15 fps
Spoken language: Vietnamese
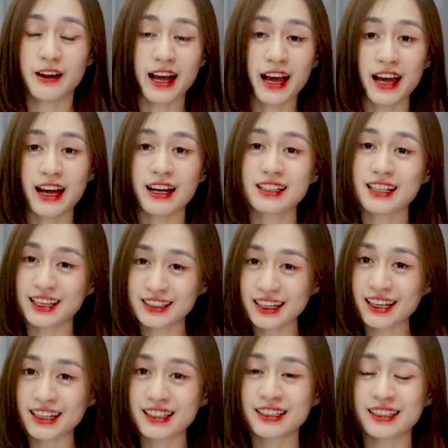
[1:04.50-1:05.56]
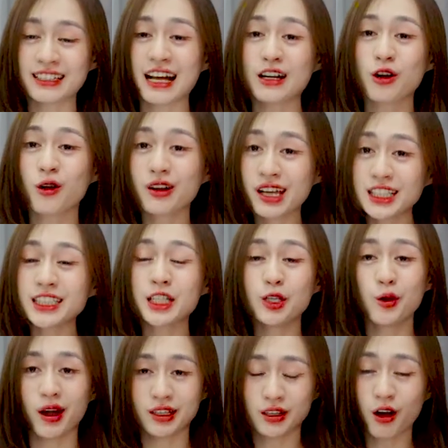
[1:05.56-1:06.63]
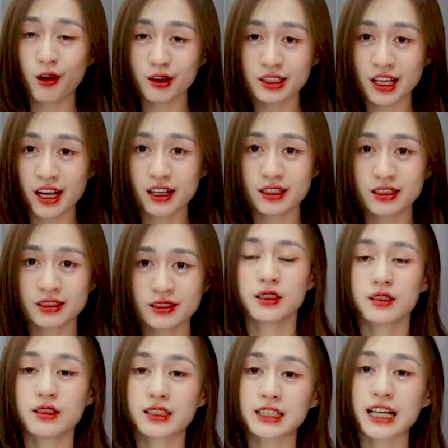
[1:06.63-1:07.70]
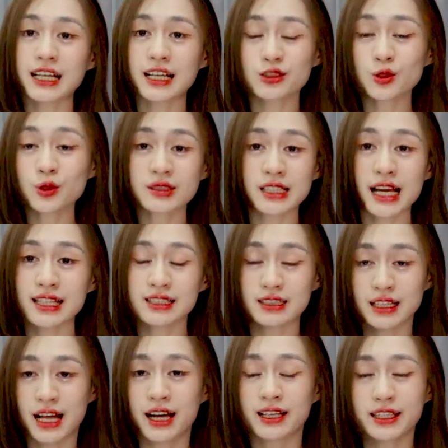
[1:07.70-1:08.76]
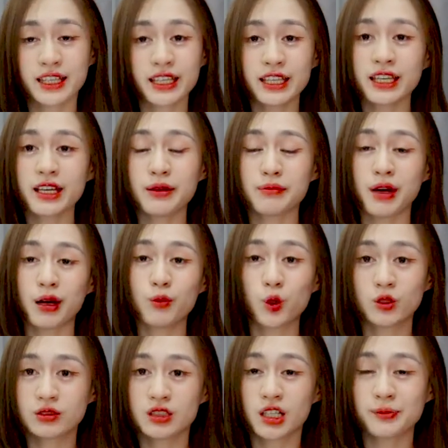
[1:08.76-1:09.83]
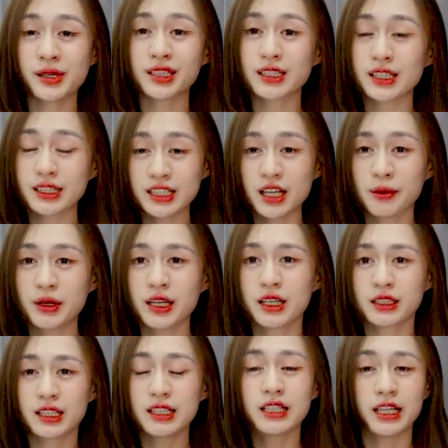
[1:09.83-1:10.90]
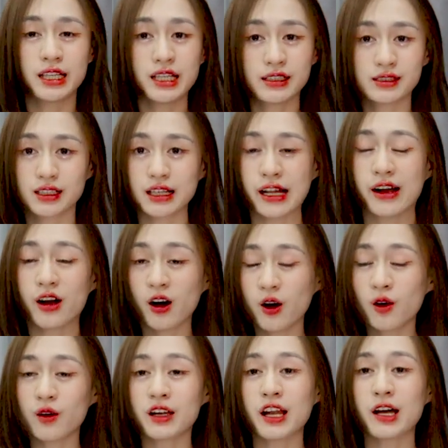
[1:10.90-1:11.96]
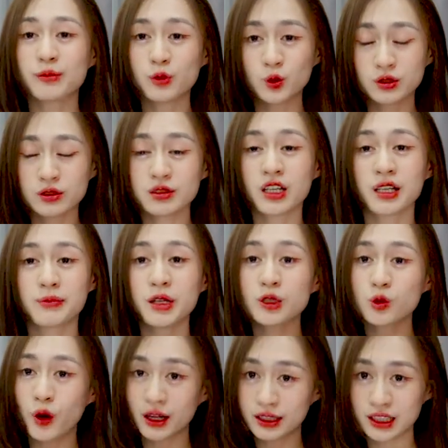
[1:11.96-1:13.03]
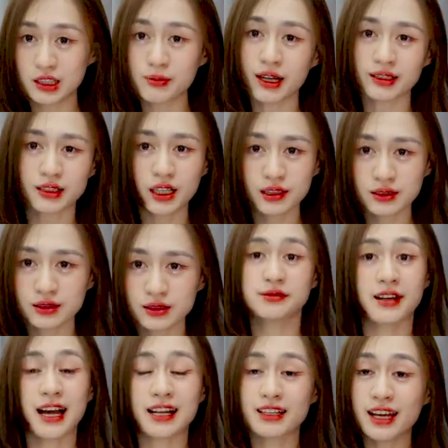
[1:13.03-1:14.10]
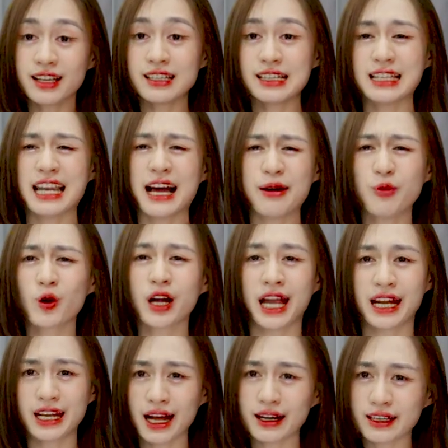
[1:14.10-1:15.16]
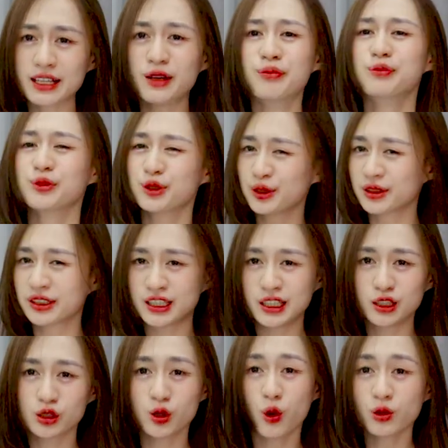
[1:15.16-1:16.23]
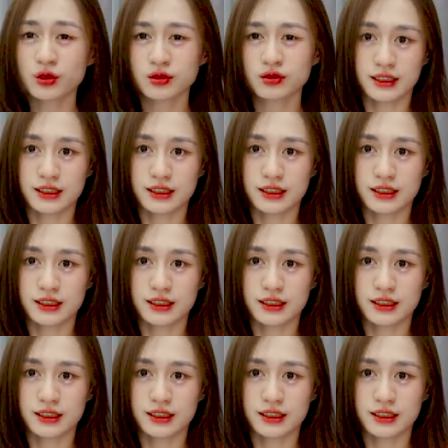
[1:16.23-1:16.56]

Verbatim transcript: và cái này là có nghiên cứu hẳn hoi nha người ta đã rút ra rằng là khi mà một người biết tiết kiệm thì thể hiện rằng là họ là một người biết quản lý bản thân và đây là một cái đặc điểm cực kỳ tốt